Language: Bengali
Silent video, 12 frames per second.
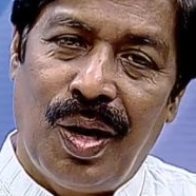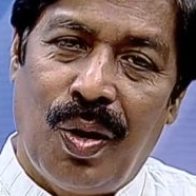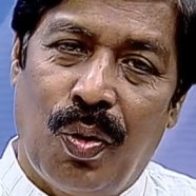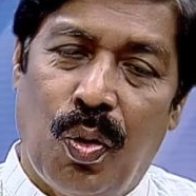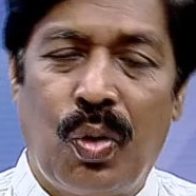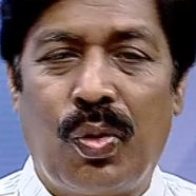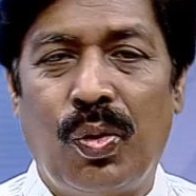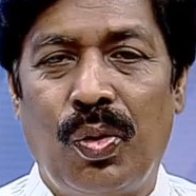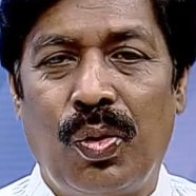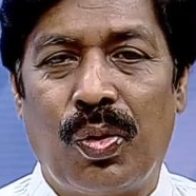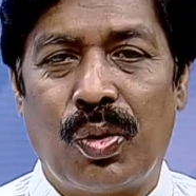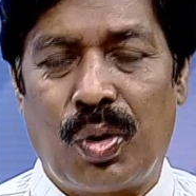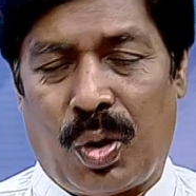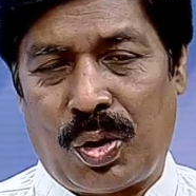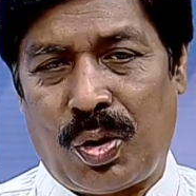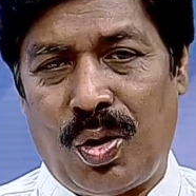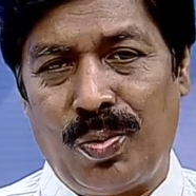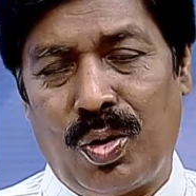ঐক্য ডট
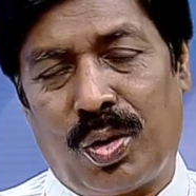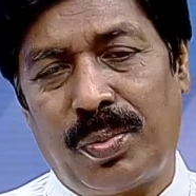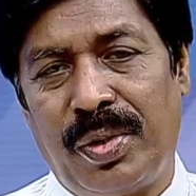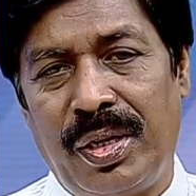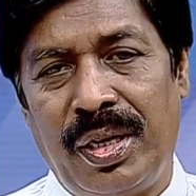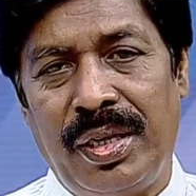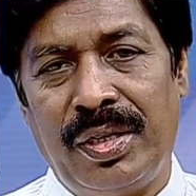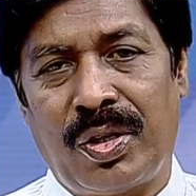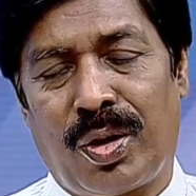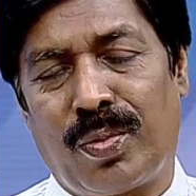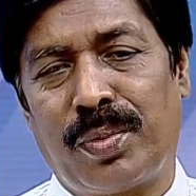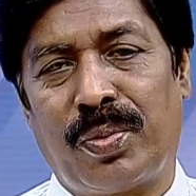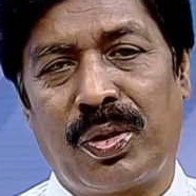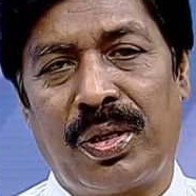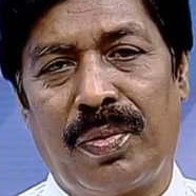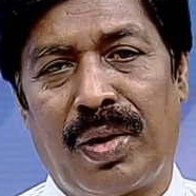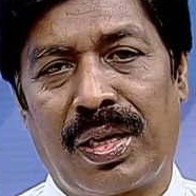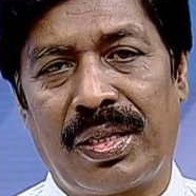কম ডট বিডি সংবাদপত্রে
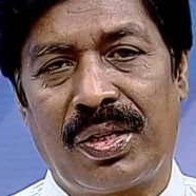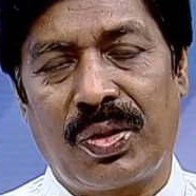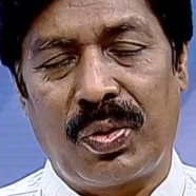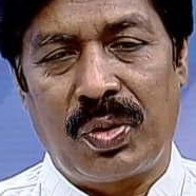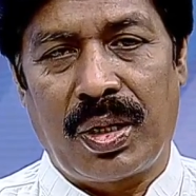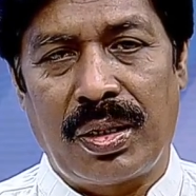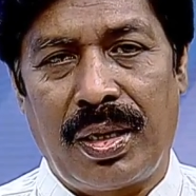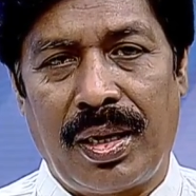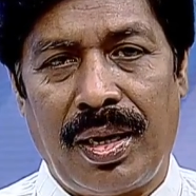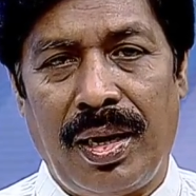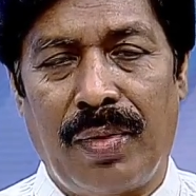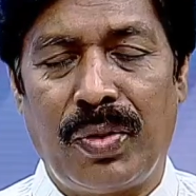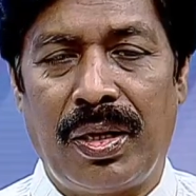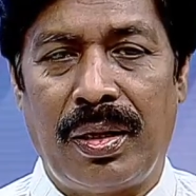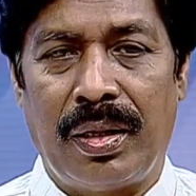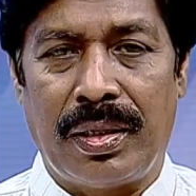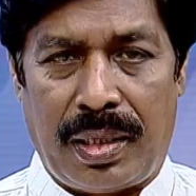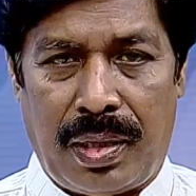বাংলাদেশ অনুষ্ঠান থেকে আমি
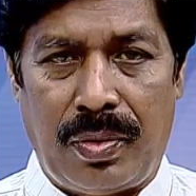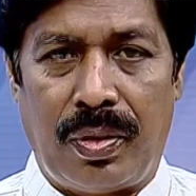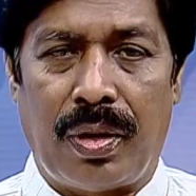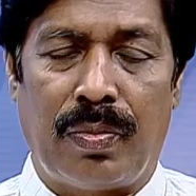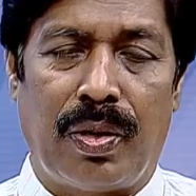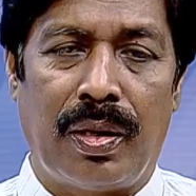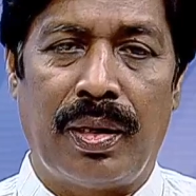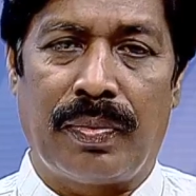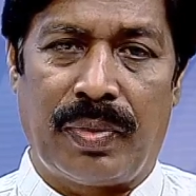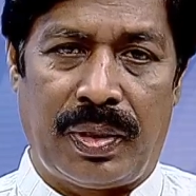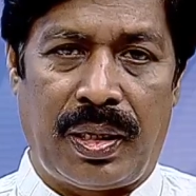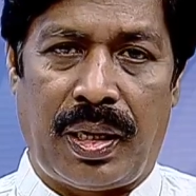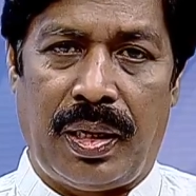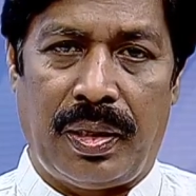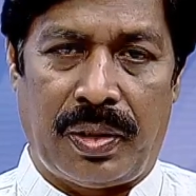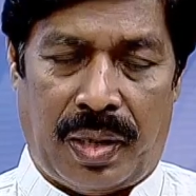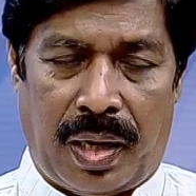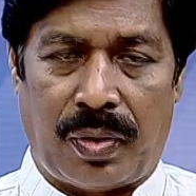রেজানুর রহমান আপনাদেরকে
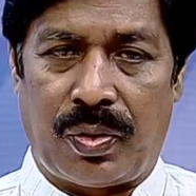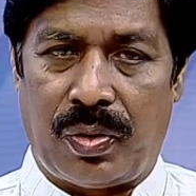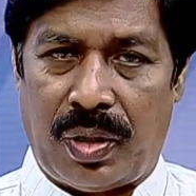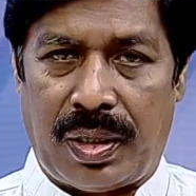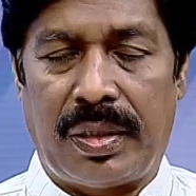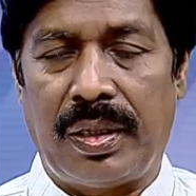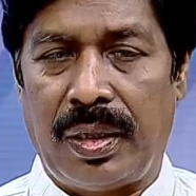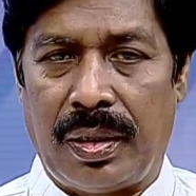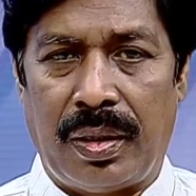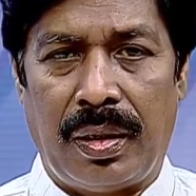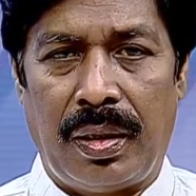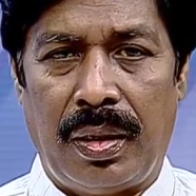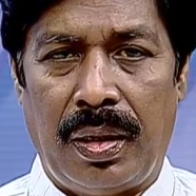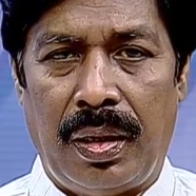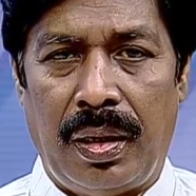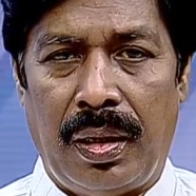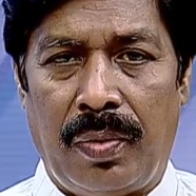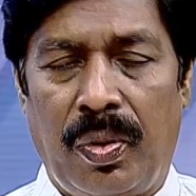স্বাগত জানাচ্ছি
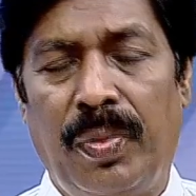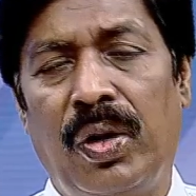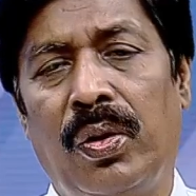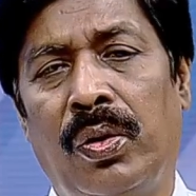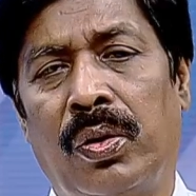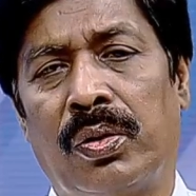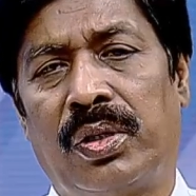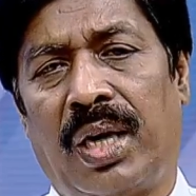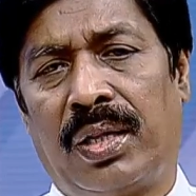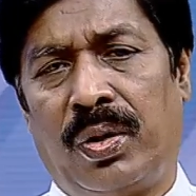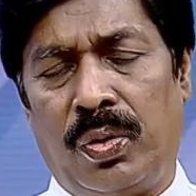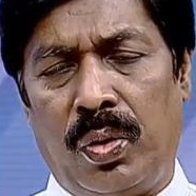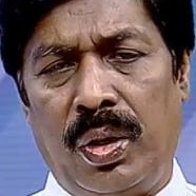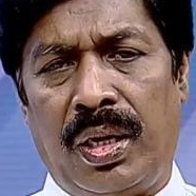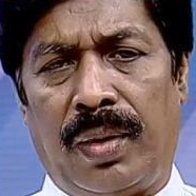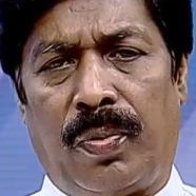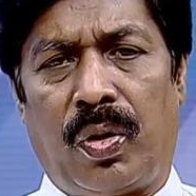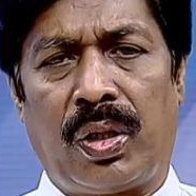বিভিন্ন জাতীয়
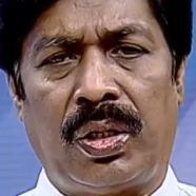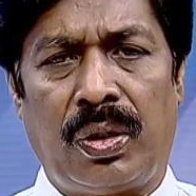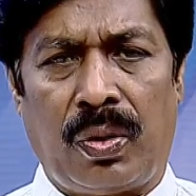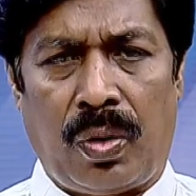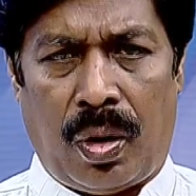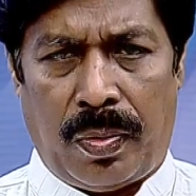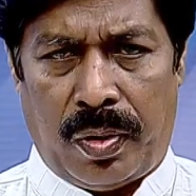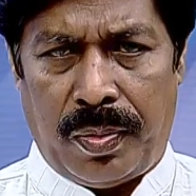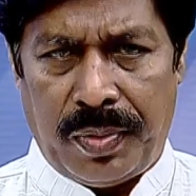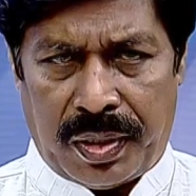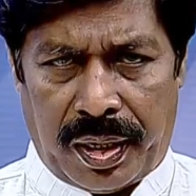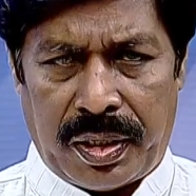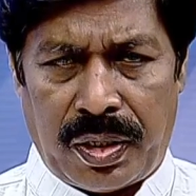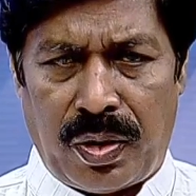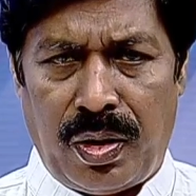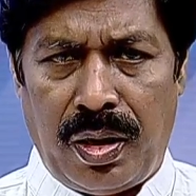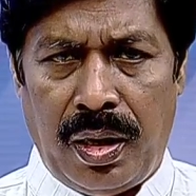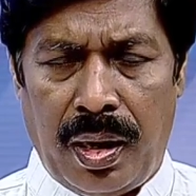দৈনিকে প্রকাশিত খবরের বিশ্লেষণ
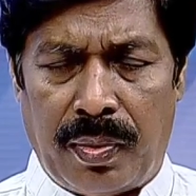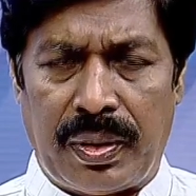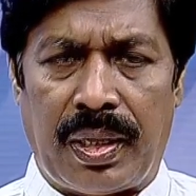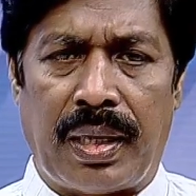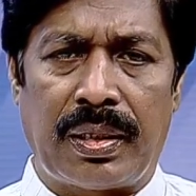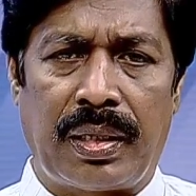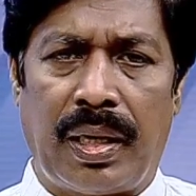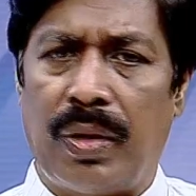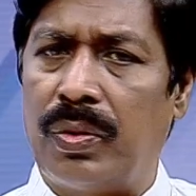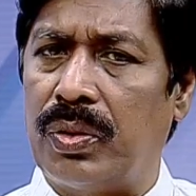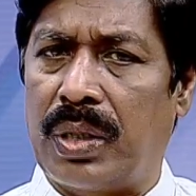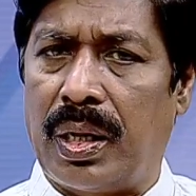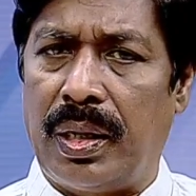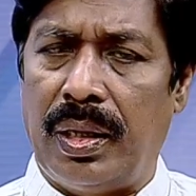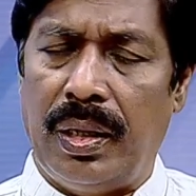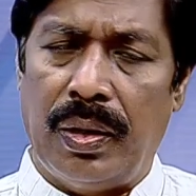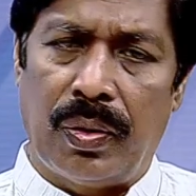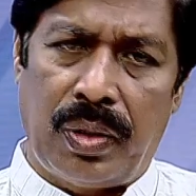নিয়ে আমাদের আজকের এই অনুষ্ঠানে
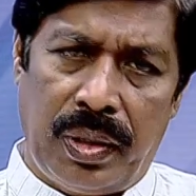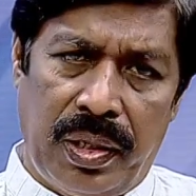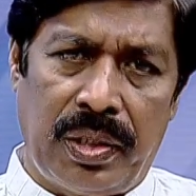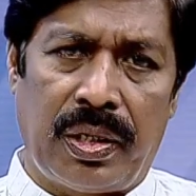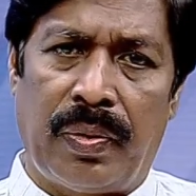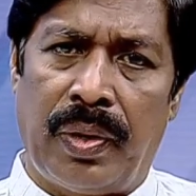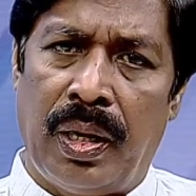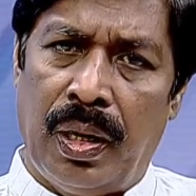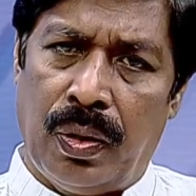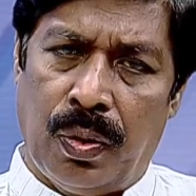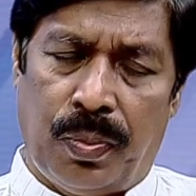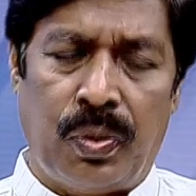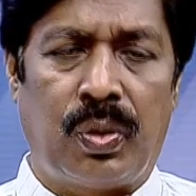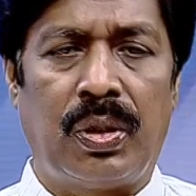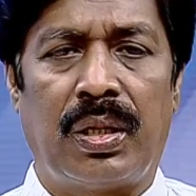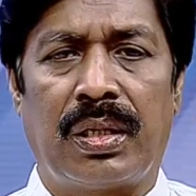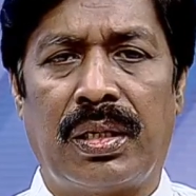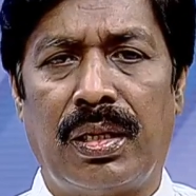অতিথি হিসেবে উপস্থিত
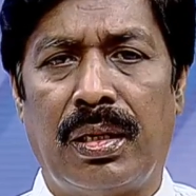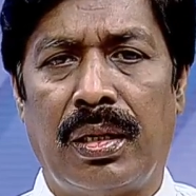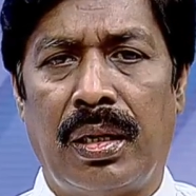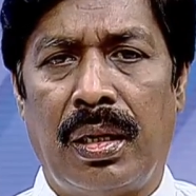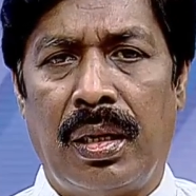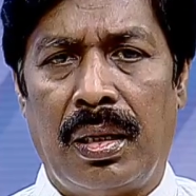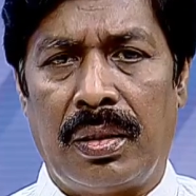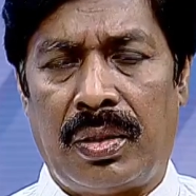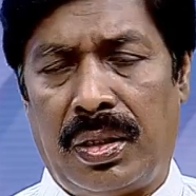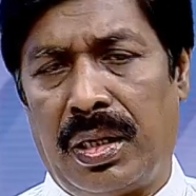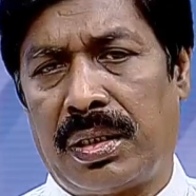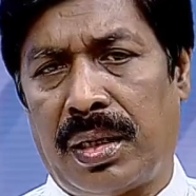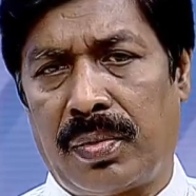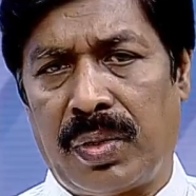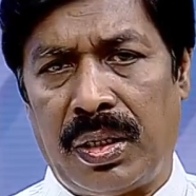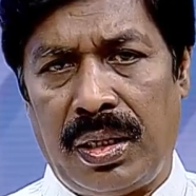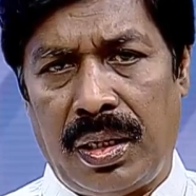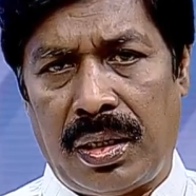আছেন সিনিয়র
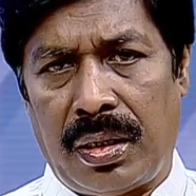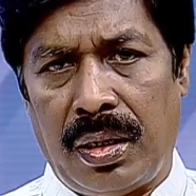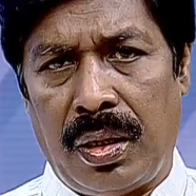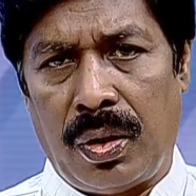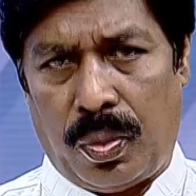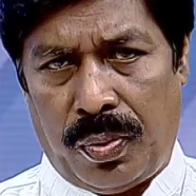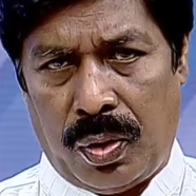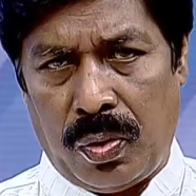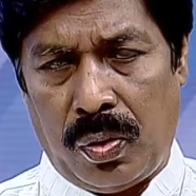সাংবাদিক রফিকুল